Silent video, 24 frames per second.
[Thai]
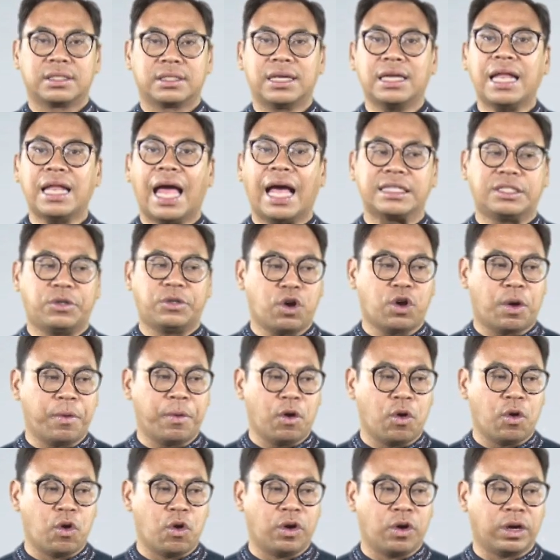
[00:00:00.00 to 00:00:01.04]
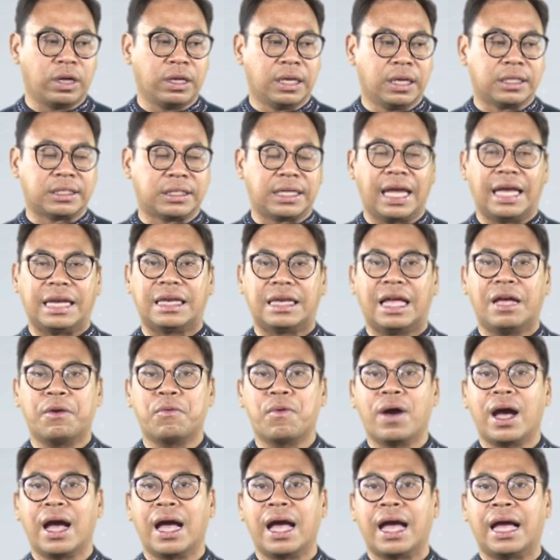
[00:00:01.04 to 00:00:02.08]
เส้นทางชีวิตของพระองค์จะเห็นได้
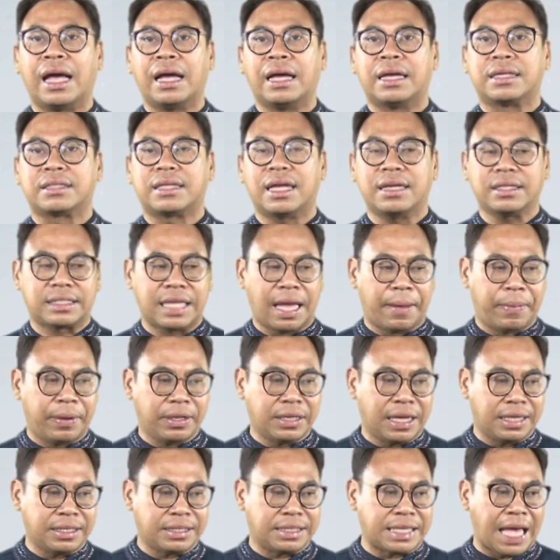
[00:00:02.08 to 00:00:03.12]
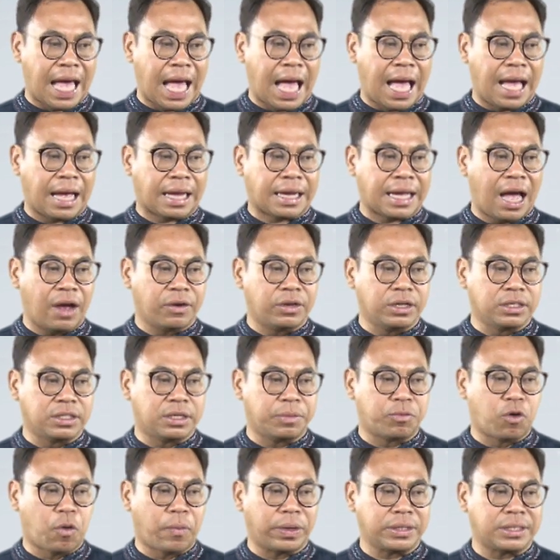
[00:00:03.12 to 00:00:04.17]
ว่าตั้งแต่พระชันษา9ถึง
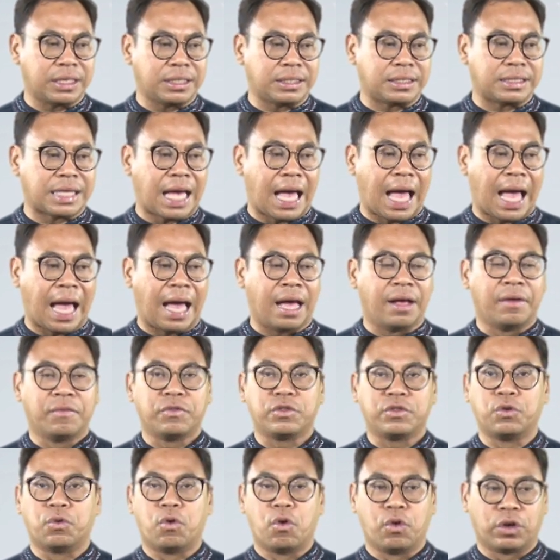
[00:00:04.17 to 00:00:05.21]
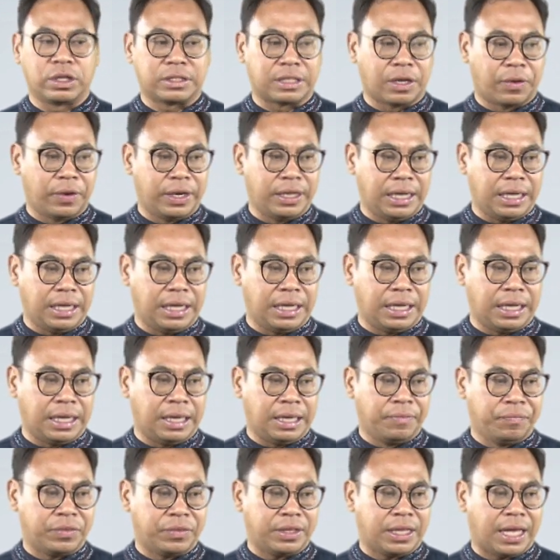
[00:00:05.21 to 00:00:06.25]
16 พระชันษา อยู่หงสาวดี
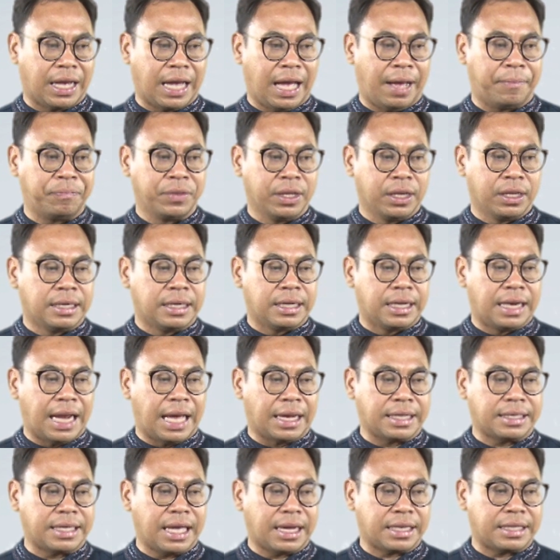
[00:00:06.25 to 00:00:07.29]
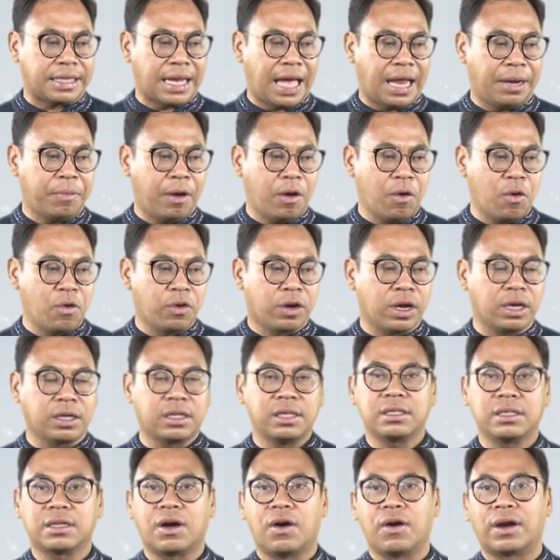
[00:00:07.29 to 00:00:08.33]
นะครับหลังจากนั้นพระองค์ก็
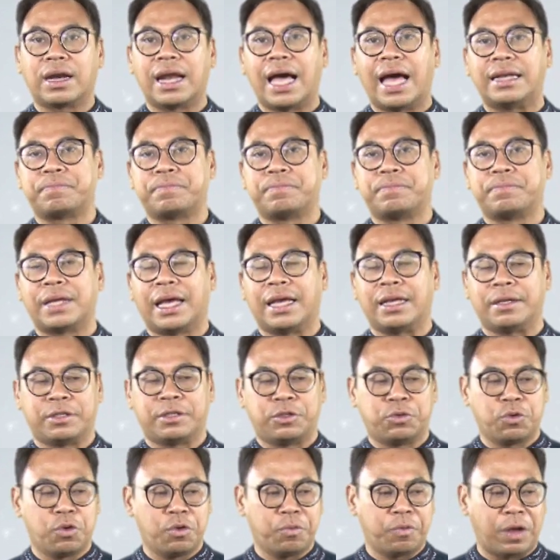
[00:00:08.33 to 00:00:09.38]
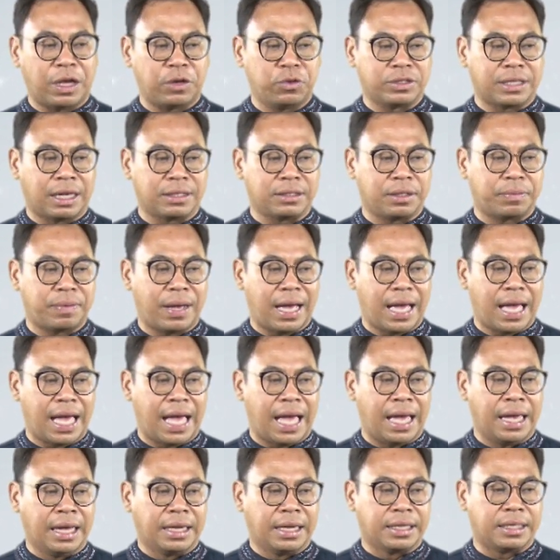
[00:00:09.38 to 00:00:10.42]
ขึ้นครองราชในช่วงอายุ
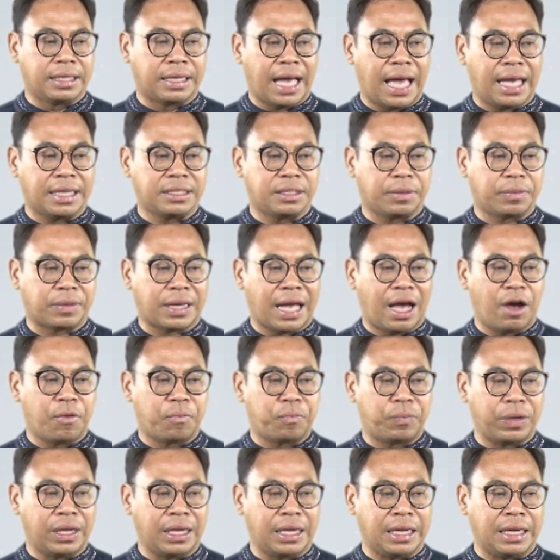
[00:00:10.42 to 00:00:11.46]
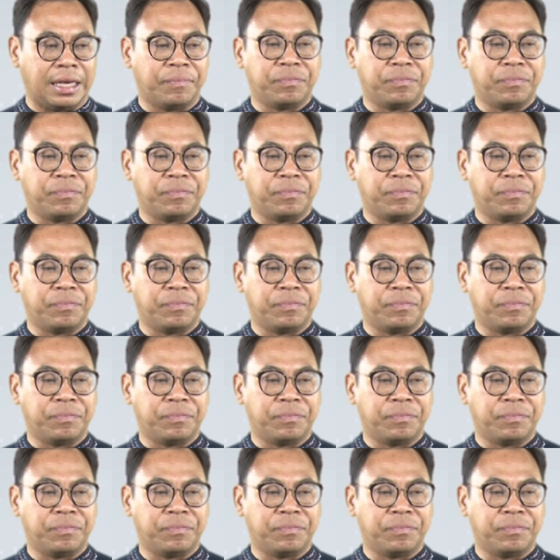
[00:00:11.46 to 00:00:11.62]
35ถึง49 ปี